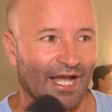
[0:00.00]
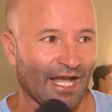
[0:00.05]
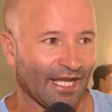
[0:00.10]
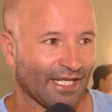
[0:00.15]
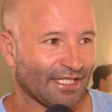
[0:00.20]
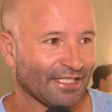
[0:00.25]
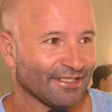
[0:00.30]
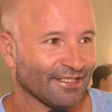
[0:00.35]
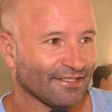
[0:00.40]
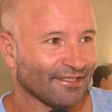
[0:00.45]
Ah,
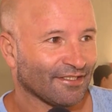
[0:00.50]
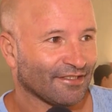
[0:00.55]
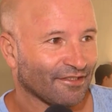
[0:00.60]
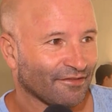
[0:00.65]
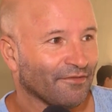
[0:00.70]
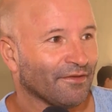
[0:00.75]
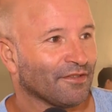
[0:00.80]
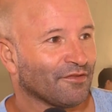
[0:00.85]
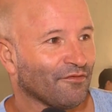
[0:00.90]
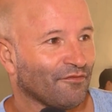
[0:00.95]
aqui tem
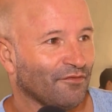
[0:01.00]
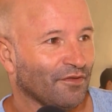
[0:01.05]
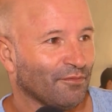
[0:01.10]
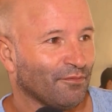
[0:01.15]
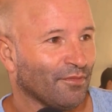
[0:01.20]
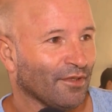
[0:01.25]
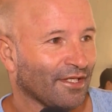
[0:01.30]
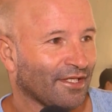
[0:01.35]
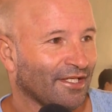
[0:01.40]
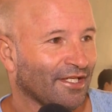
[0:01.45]
tratamento
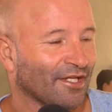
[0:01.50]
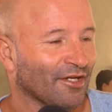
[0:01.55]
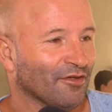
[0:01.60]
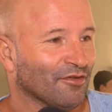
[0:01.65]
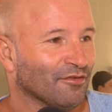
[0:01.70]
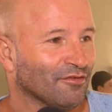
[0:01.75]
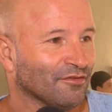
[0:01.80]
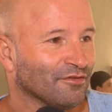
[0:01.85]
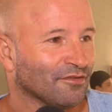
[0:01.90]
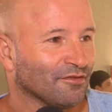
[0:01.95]
VIP. Aqui é
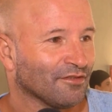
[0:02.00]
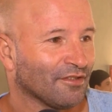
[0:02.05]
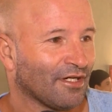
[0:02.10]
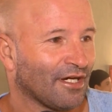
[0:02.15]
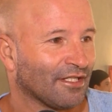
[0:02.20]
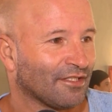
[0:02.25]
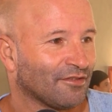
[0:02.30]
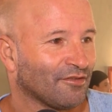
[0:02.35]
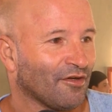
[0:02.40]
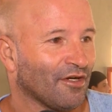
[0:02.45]
o,
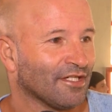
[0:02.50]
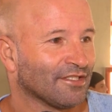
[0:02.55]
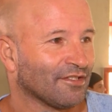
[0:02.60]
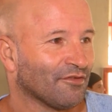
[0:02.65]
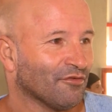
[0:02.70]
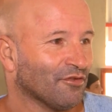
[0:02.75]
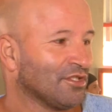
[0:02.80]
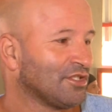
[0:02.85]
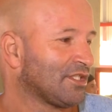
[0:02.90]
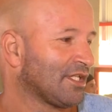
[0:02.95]
a tosa,
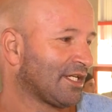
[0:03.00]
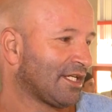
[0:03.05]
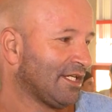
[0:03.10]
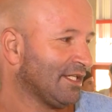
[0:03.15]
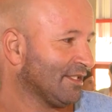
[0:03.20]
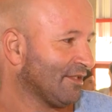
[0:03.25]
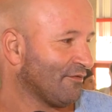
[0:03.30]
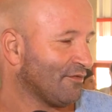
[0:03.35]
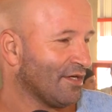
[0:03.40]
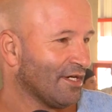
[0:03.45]
hoje
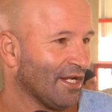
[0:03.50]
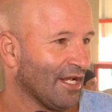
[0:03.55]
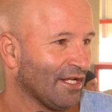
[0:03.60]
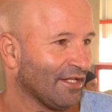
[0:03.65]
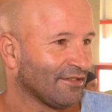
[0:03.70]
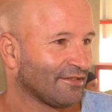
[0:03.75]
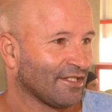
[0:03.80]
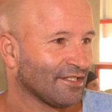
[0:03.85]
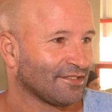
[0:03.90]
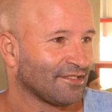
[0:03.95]
aqui, na
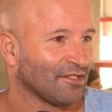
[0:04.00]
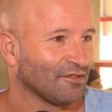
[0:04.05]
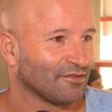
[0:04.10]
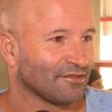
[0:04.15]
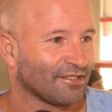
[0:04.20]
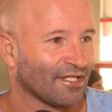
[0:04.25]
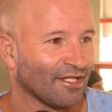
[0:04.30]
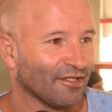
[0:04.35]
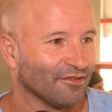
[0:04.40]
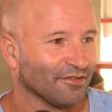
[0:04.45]
verdade, está sendo o
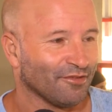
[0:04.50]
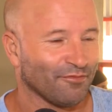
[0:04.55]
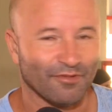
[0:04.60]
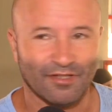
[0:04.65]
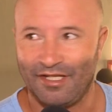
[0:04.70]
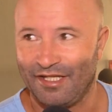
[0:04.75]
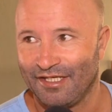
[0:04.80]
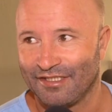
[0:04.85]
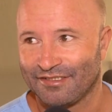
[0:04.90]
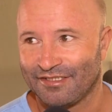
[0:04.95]
salão de
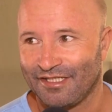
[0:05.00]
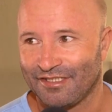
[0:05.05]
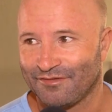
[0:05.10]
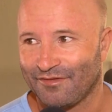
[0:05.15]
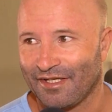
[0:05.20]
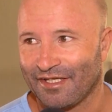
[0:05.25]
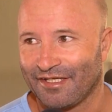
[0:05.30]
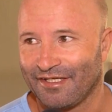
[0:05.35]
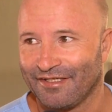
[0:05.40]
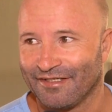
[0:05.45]
beleza das
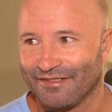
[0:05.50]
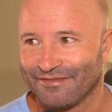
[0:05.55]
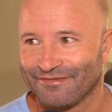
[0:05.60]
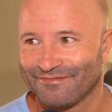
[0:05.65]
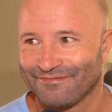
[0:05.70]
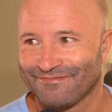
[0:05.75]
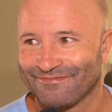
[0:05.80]
vaquinhas.